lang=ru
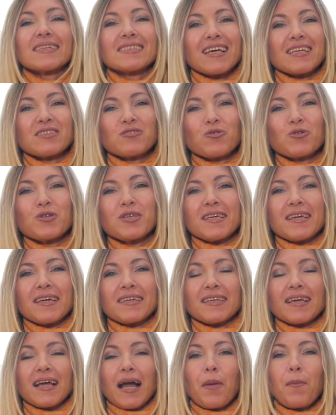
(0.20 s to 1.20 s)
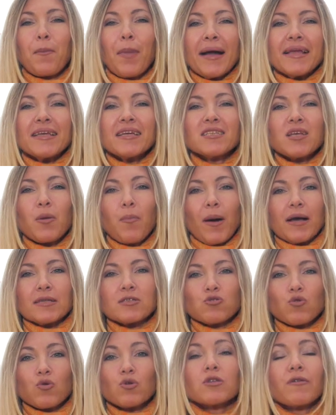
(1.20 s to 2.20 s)
Сотрудники этой компании на
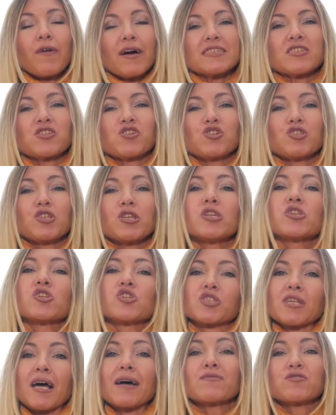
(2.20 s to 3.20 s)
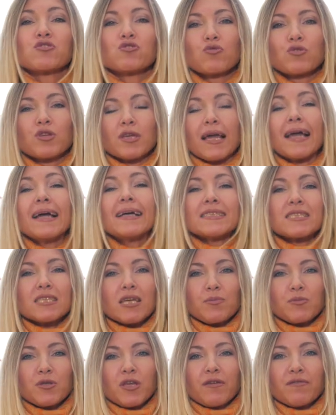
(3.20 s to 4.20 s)
посту 24 часа в сутки,
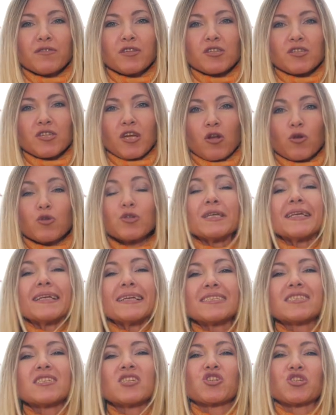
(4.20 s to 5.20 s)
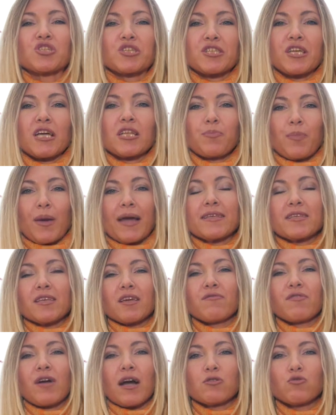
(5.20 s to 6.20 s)
7 дней в неделю, 365
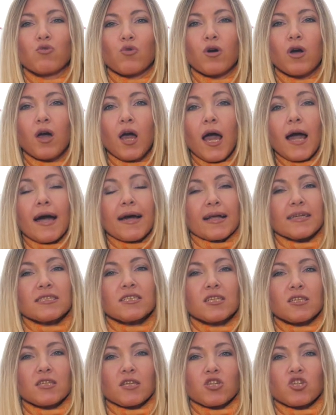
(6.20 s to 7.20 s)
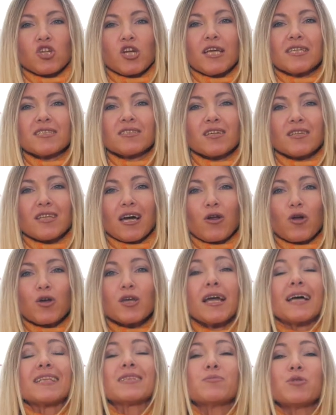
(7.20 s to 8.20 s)
дней в году. Российские железные
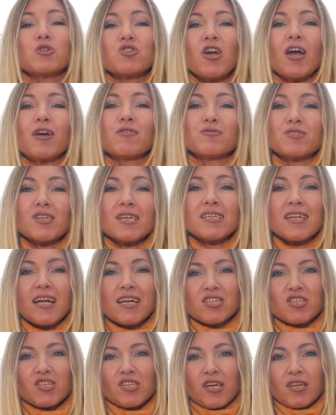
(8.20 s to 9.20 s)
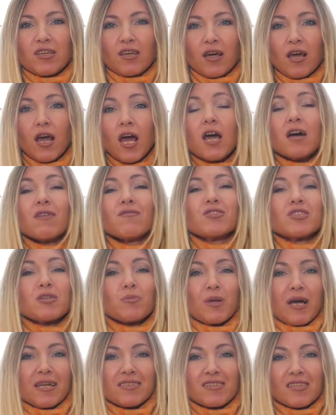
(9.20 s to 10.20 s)
дороги отмечают день рождения –
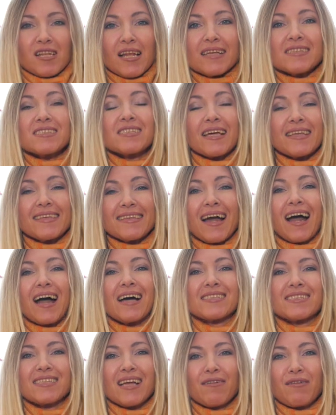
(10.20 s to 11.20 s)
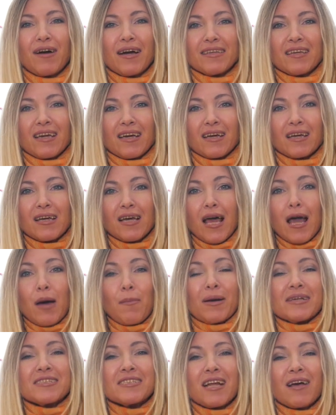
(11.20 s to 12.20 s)
18 лет со дня основания.
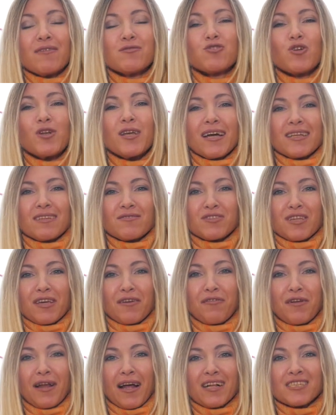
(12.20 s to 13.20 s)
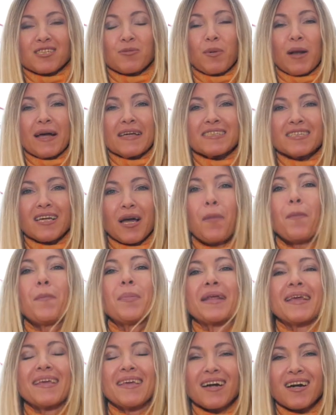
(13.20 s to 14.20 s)
Поздравить ульяновский филиал с праздником
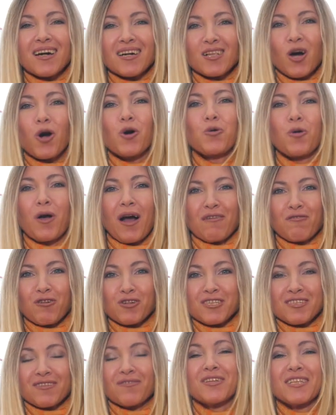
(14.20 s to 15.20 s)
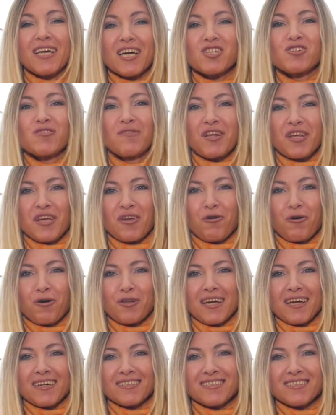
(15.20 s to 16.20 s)
приехало руководство нашего региона.